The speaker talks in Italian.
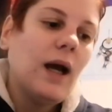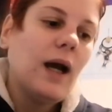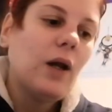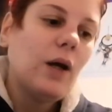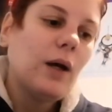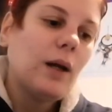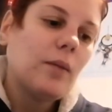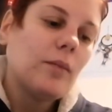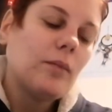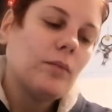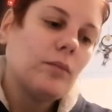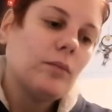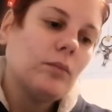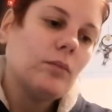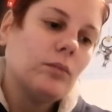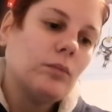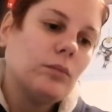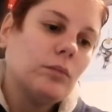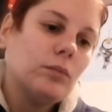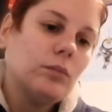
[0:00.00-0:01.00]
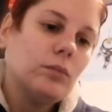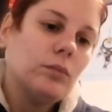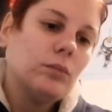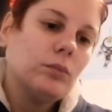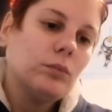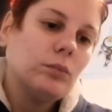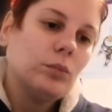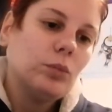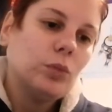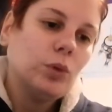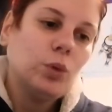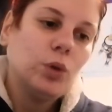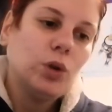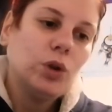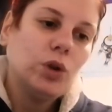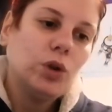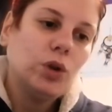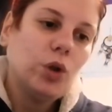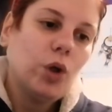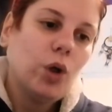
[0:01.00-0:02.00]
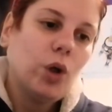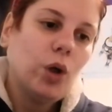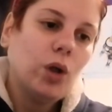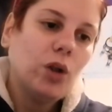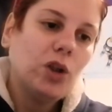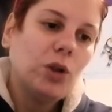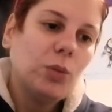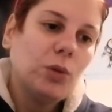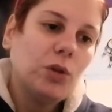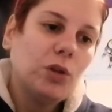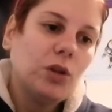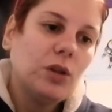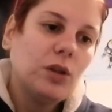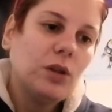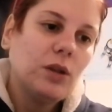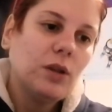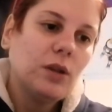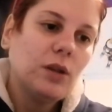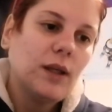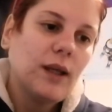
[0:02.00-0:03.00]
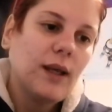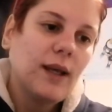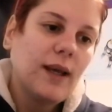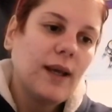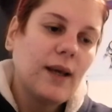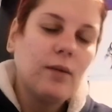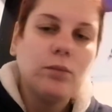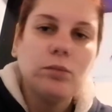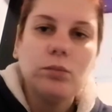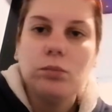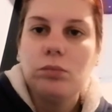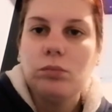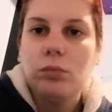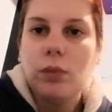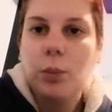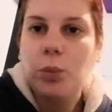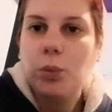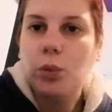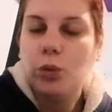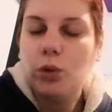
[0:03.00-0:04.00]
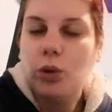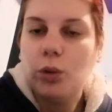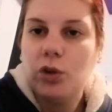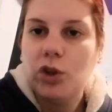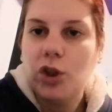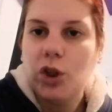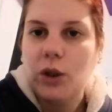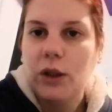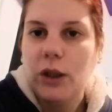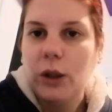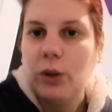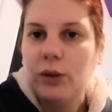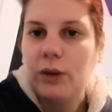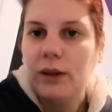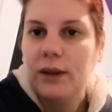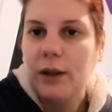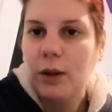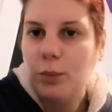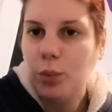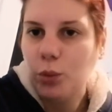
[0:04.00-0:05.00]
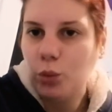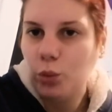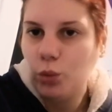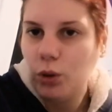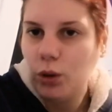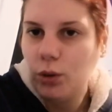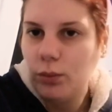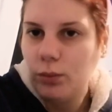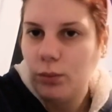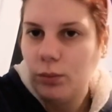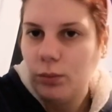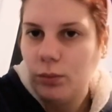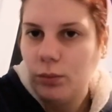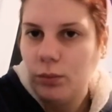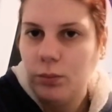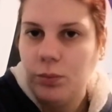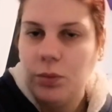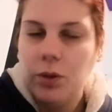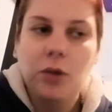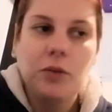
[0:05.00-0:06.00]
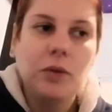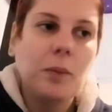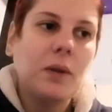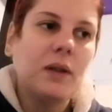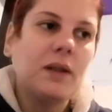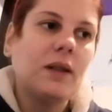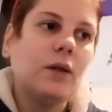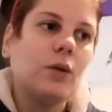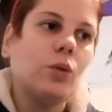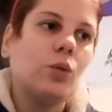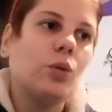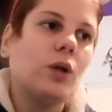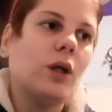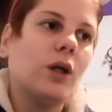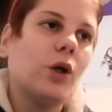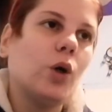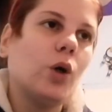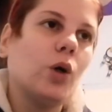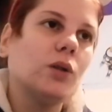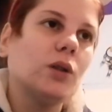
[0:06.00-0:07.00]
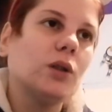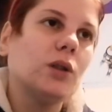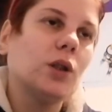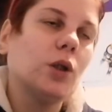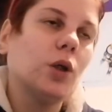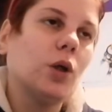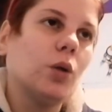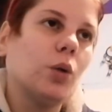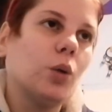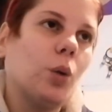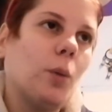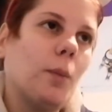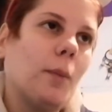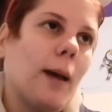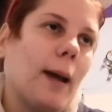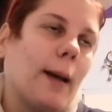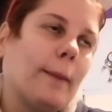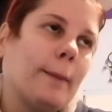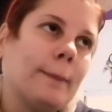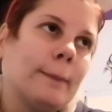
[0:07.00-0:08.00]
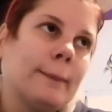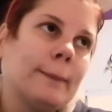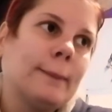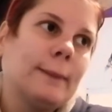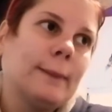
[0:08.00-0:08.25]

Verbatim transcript: allora in questo diciamo che appunto cerco di accontentare un po' tutti, però ovviamente alcune cose secondo me